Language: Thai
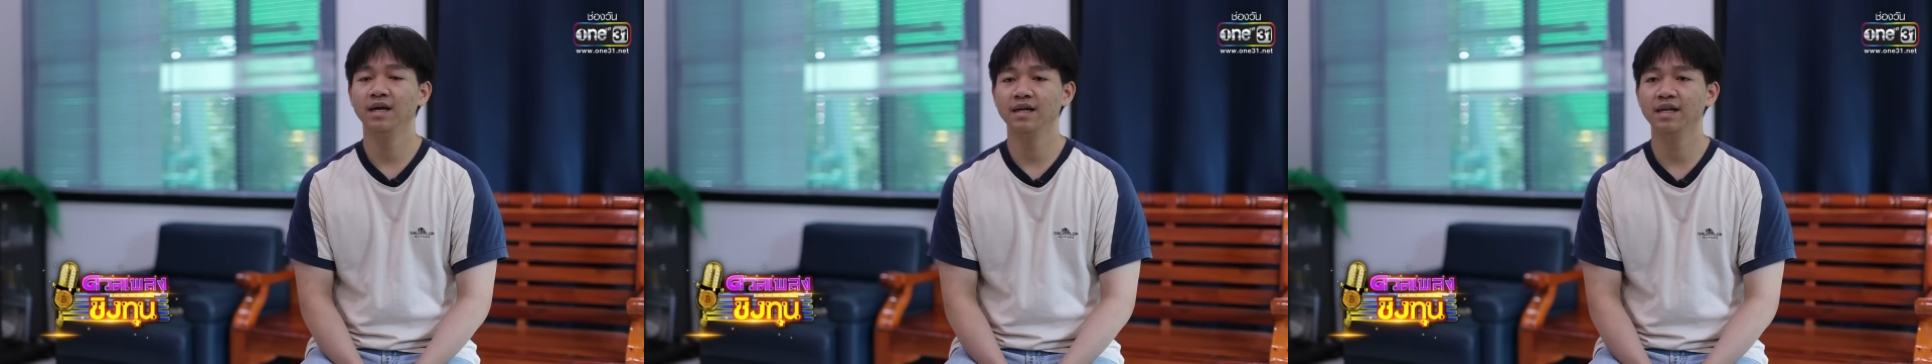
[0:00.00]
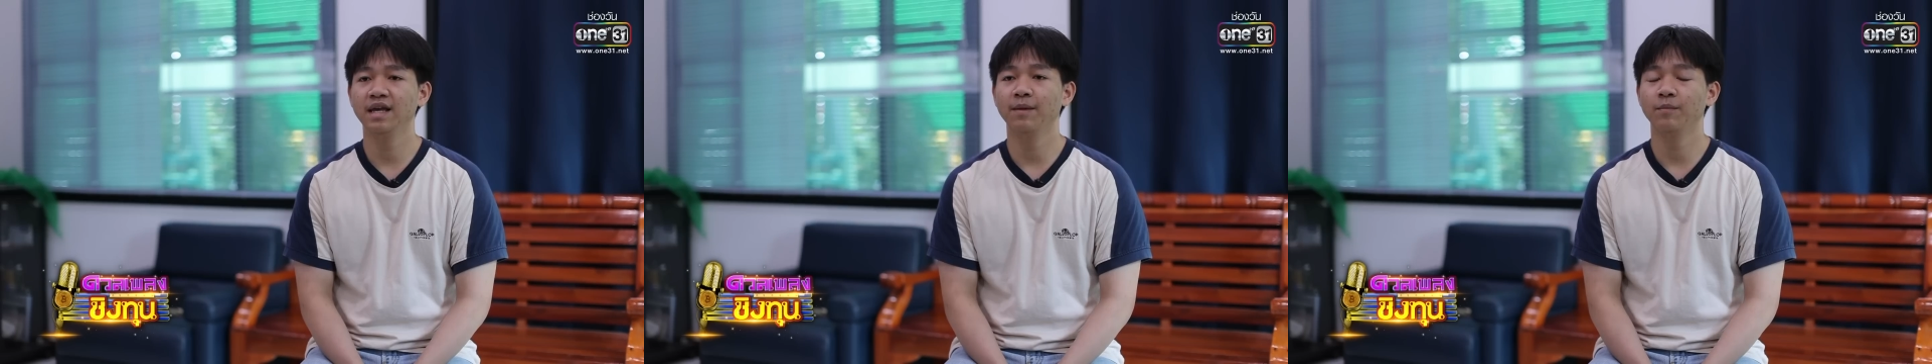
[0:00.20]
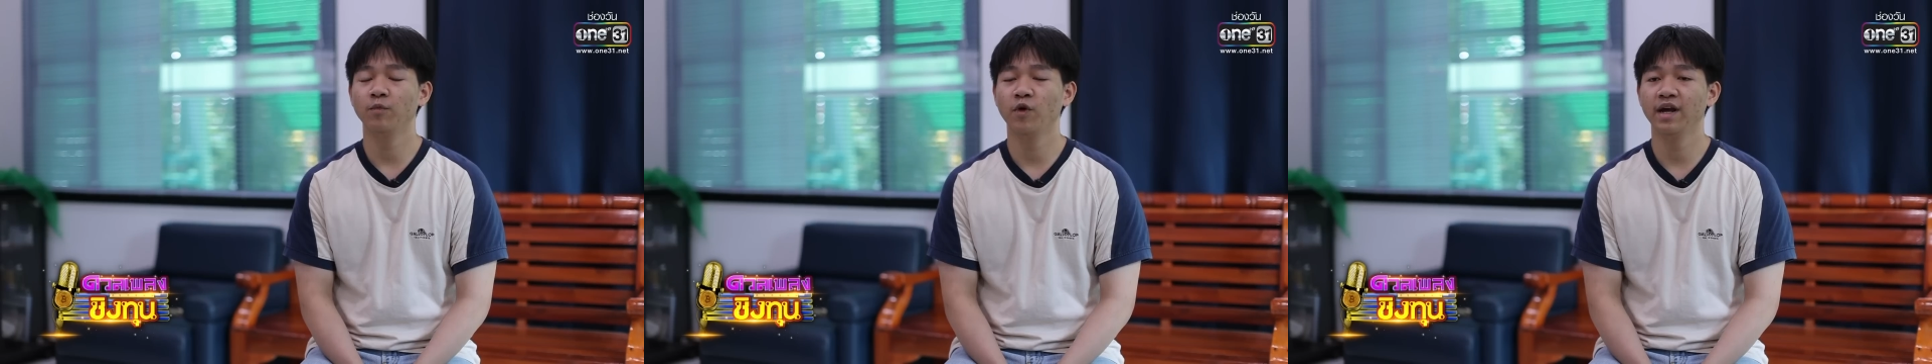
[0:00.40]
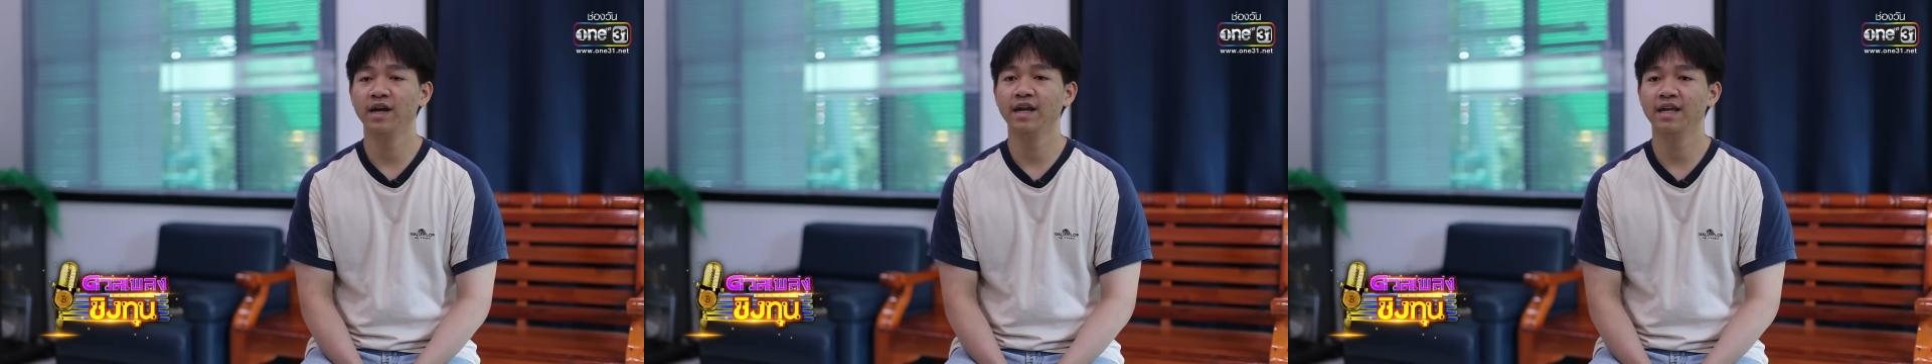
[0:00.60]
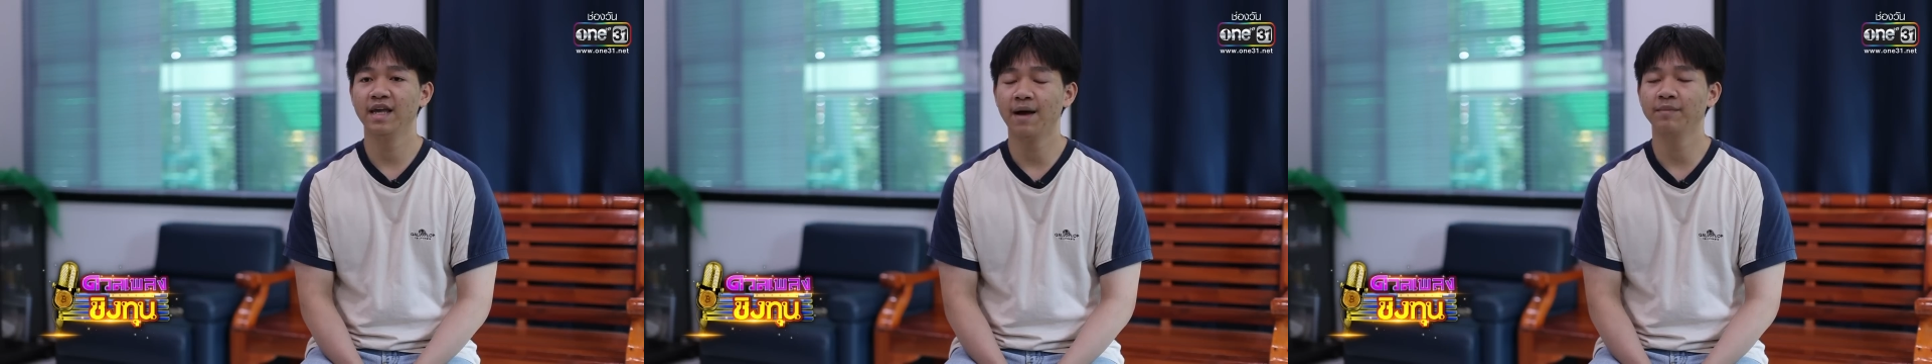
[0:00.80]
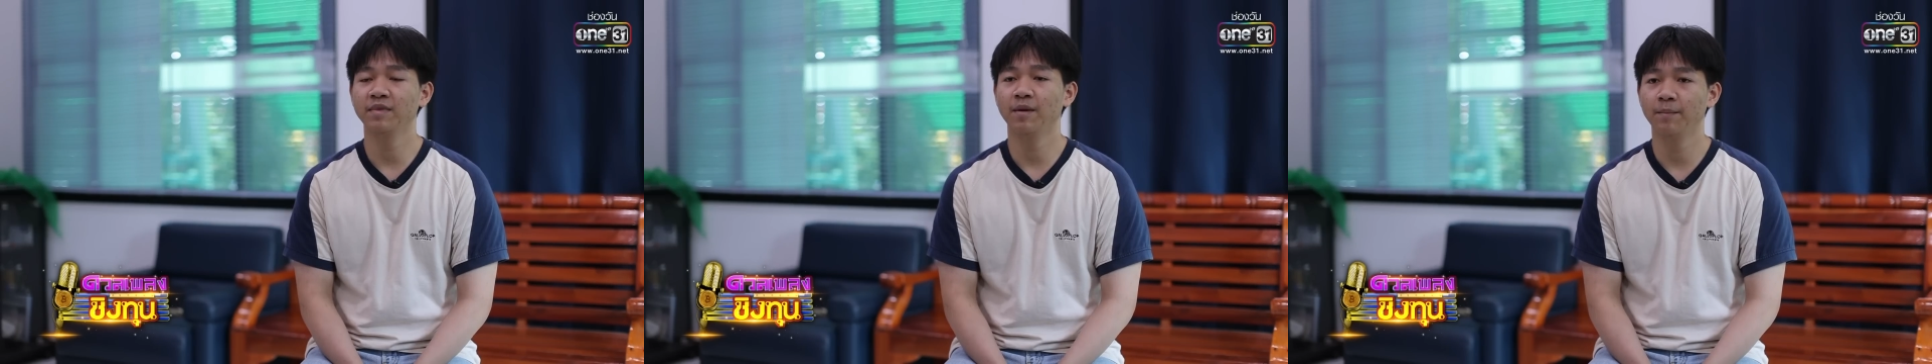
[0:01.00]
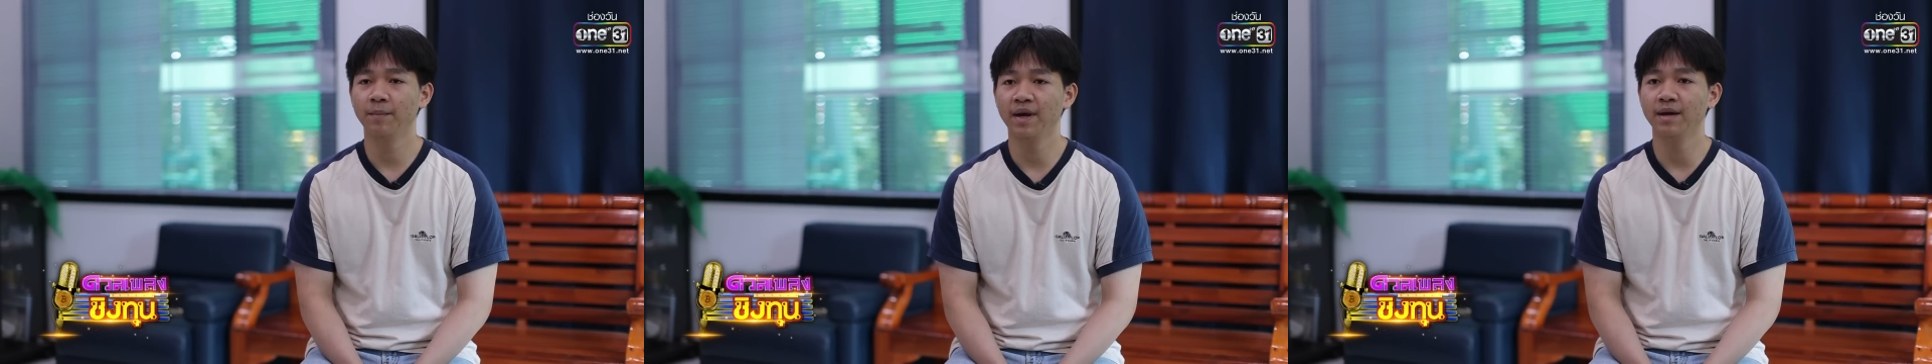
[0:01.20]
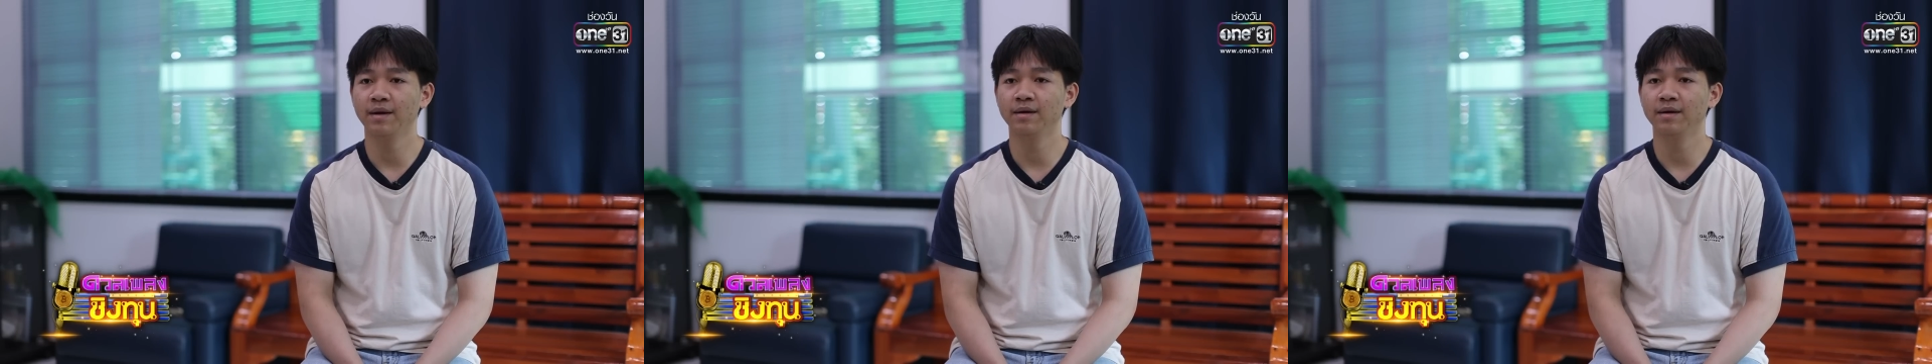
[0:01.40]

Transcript: เงินเก็บไว้ในยามจำเป็